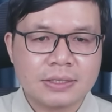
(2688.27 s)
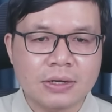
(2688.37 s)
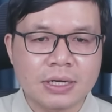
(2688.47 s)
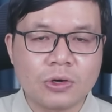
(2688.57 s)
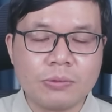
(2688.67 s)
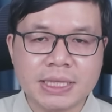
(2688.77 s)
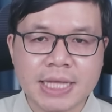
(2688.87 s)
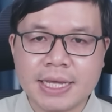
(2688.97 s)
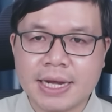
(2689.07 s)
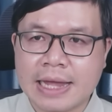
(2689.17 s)
còn ở khu bờ
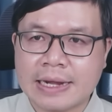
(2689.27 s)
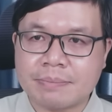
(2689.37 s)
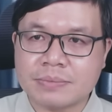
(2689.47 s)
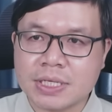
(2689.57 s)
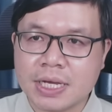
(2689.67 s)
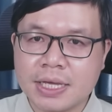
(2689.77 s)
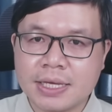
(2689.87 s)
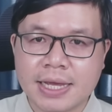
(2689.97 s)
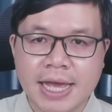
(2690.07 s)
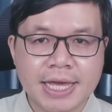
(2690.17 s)
Tây là nằm
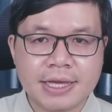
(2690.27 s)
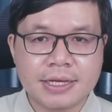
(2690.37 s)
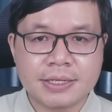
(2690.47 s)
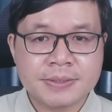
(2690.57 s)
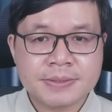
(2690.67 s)
dưới cái à,